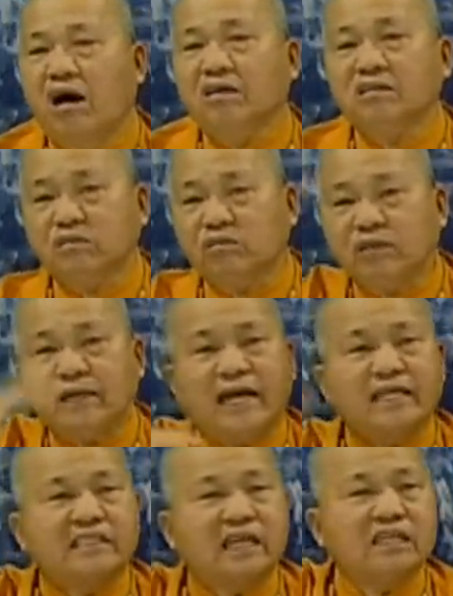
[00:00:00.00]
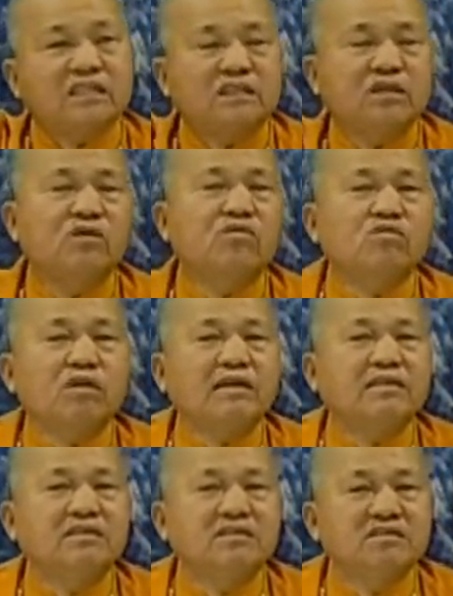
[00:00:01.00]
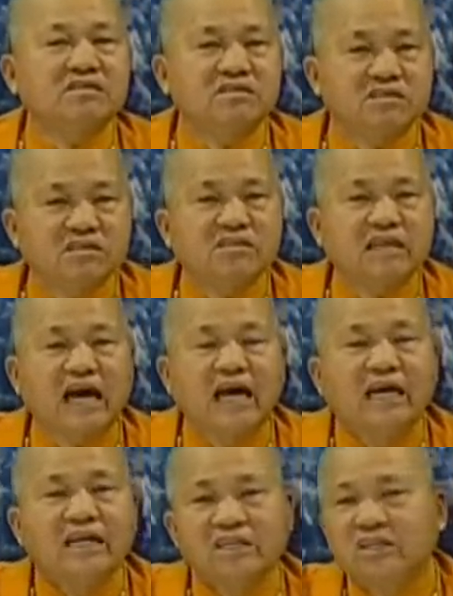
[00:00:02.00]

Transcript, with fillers: 而是未来千秋万世啊，